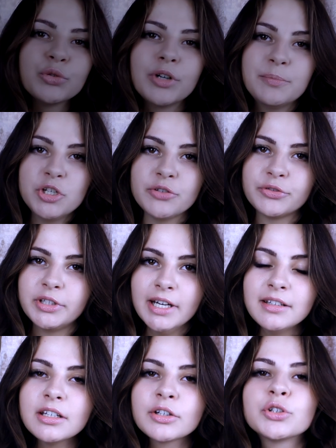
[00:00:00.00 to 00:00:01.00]
кто вообще в
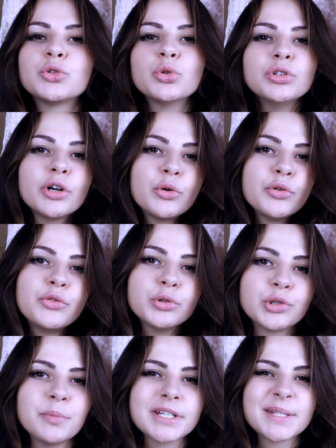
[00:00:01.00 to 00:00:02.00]
танке, кто такой
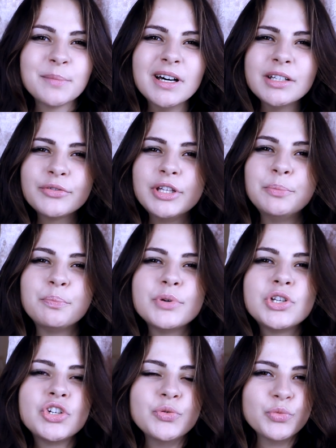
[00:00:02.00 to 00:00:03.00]
Федор Басманов и
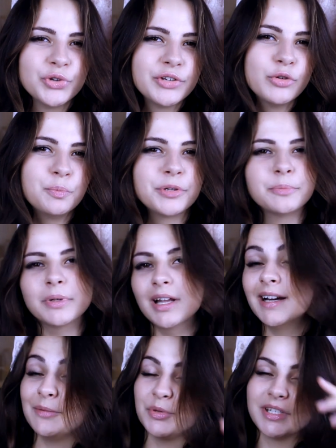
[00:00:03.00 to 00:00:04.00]
почему его
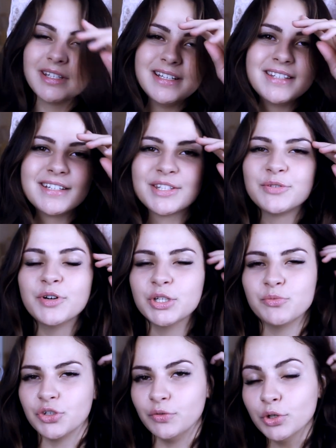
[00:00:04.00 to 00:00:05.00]
предполагаемое соитие с
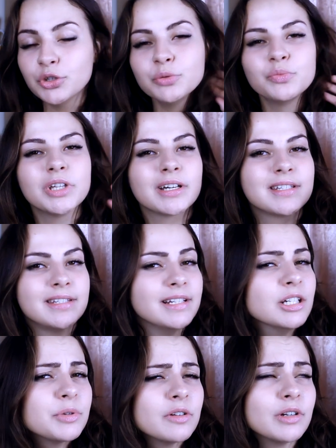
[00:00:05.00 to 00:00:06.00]
Иваном IV так
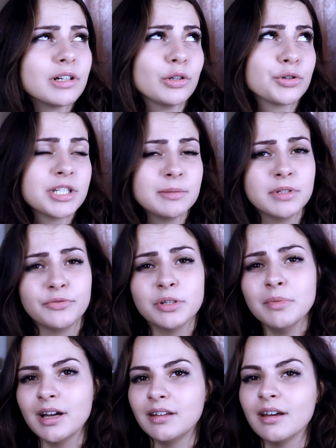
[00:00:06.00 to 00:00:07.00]
сильно привлекло к себе
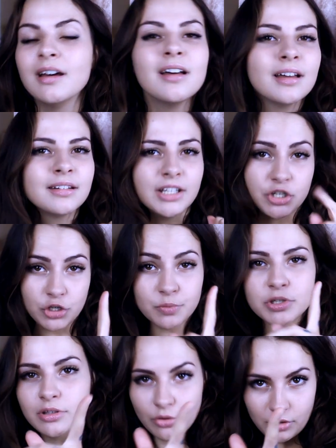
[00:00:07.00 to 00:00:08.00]
внимание? Начнем
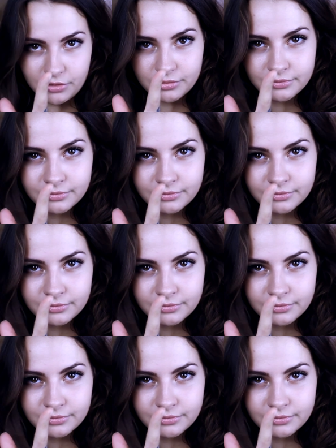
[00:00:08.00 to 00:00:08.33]
с истоков.